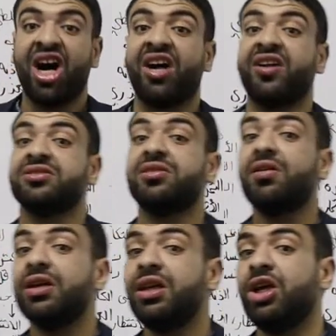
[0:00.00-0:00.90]

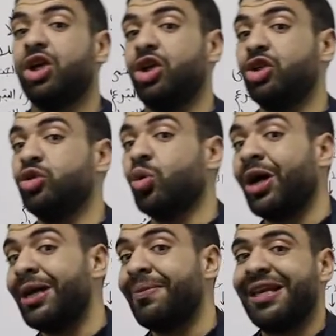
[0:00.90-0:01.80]
هننتقل
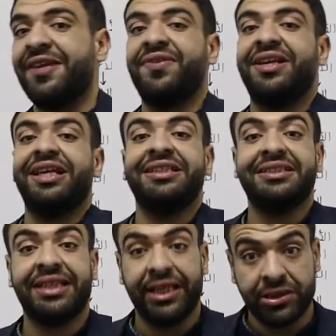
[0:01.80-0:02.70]
للدعامة اللي في
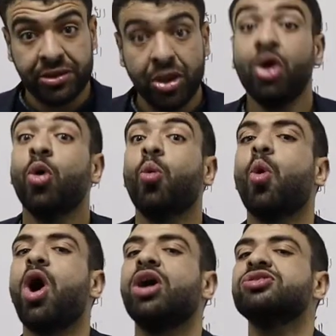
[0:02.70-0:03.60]
الإنسان
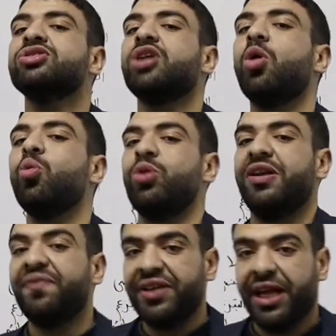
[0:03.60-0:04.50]

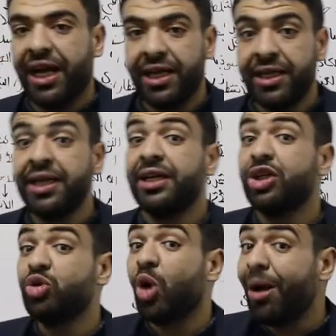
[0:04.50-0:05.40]
وهنطول فيها
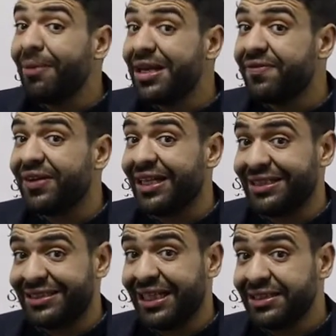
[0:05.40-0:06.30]
الدعامة اللي في
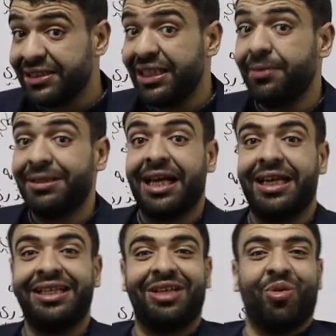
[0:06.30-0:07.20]
الإنسان دي اللي
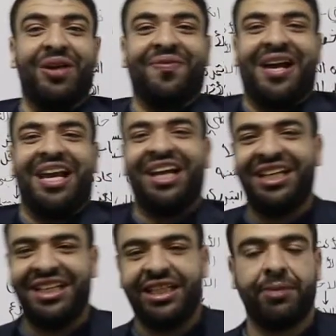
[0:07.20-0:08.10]
بتخليني واقف على
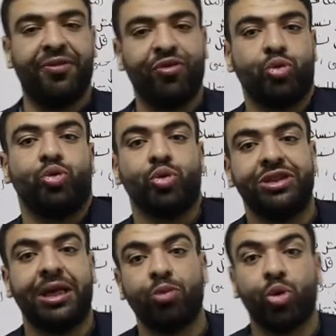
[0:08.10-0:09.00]
حيلي كده مفروض
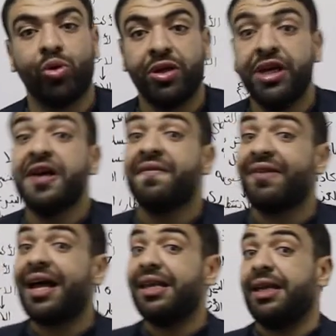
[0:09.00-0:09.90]
قدامكم
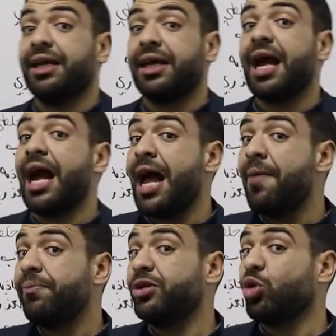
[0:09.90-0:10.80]
فقال لك
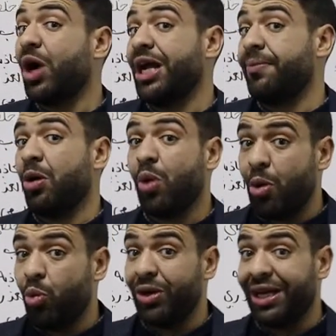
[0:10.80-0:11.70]
أهم دعامة
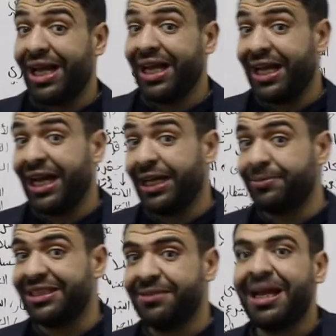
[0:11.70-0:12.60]
وأول حاجة
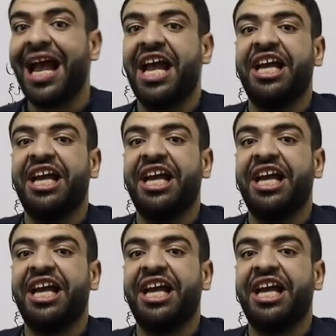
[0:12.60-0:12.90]
هنبتدي بيها